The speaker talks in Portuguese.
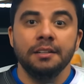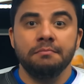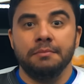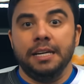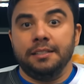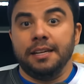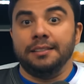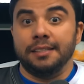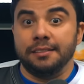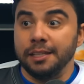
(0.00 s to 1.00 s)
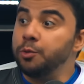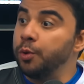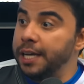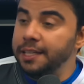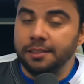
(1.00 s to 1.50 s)
Mas essa
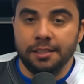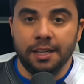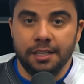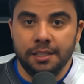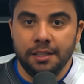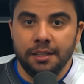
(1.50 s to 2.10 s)
sequência